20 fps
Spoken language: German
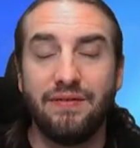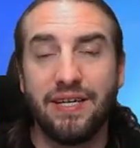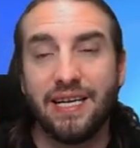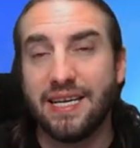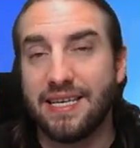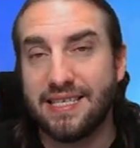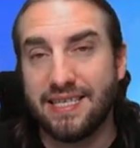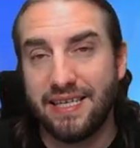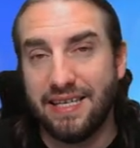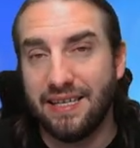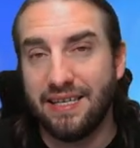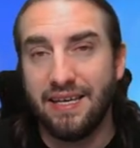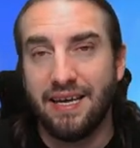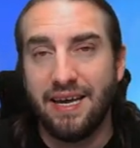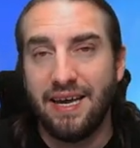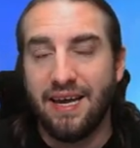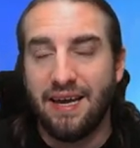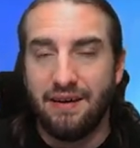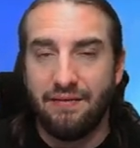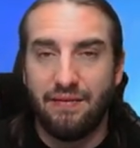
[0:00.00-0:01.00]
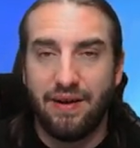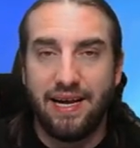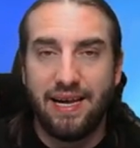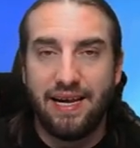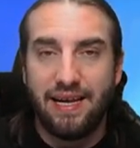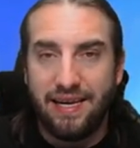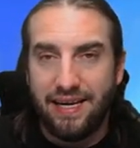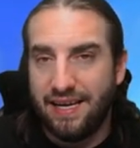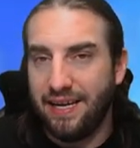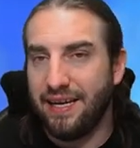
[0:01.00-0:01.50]
wiedersehen,
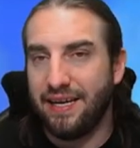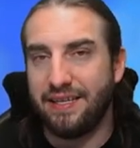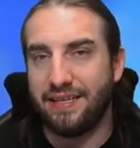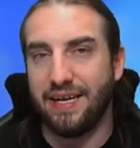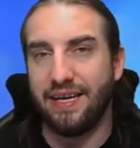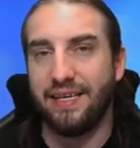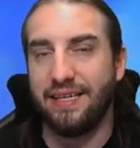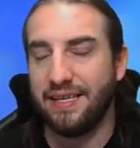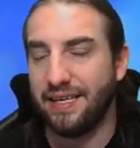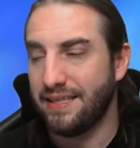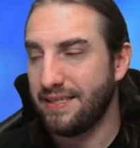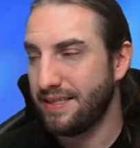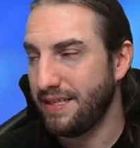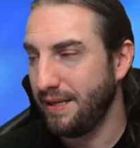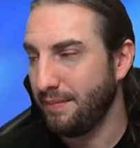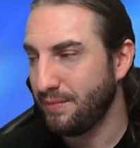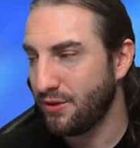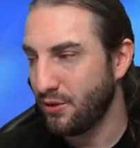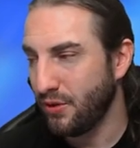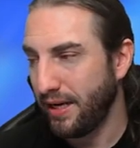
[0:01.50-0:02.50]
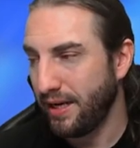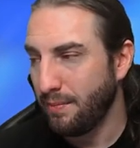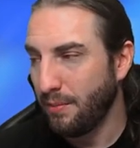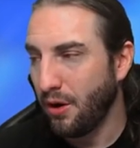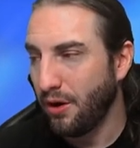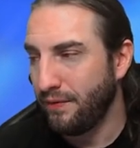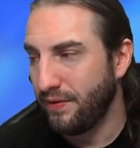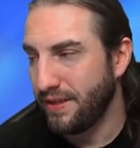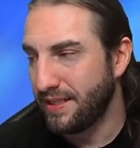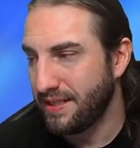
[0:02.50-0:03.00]
weil er dann jetzt eben zu einem
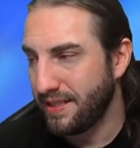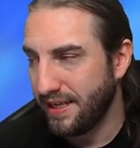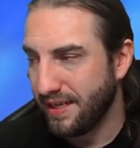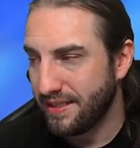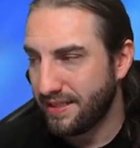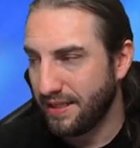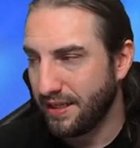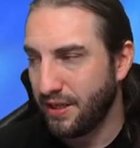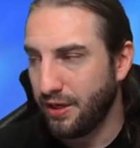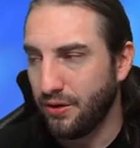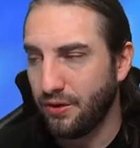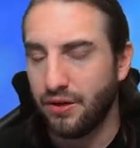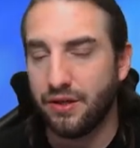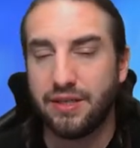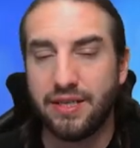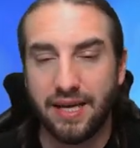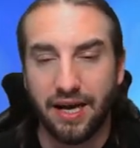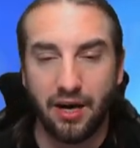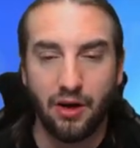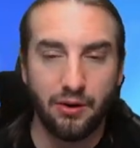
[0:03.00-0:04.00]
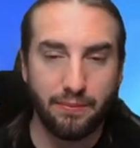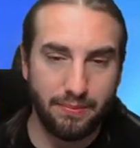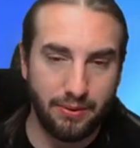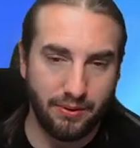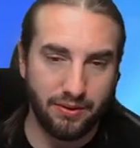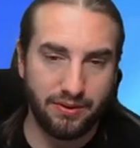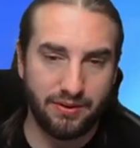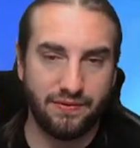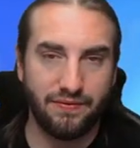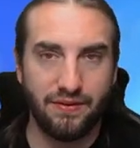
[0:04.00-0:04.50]
offiziellen Security
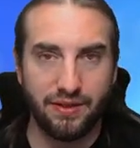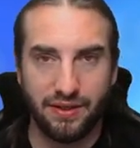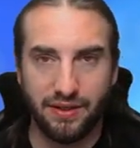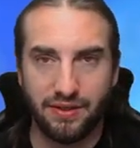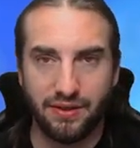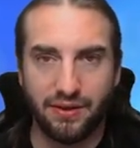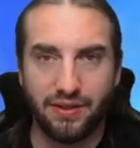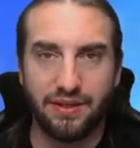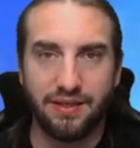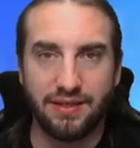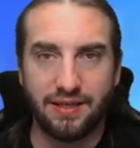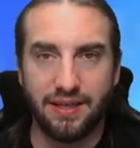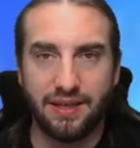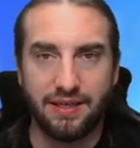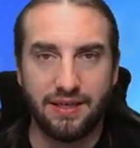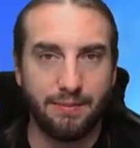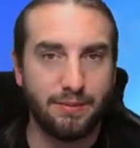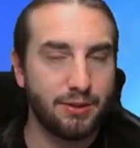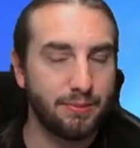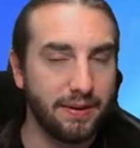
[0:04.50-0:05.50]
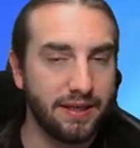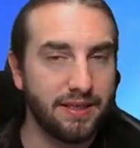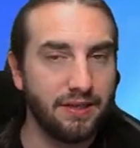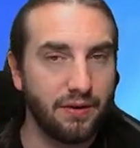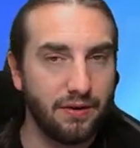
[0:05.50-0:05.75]
Outpost wird und äh, dementsprechend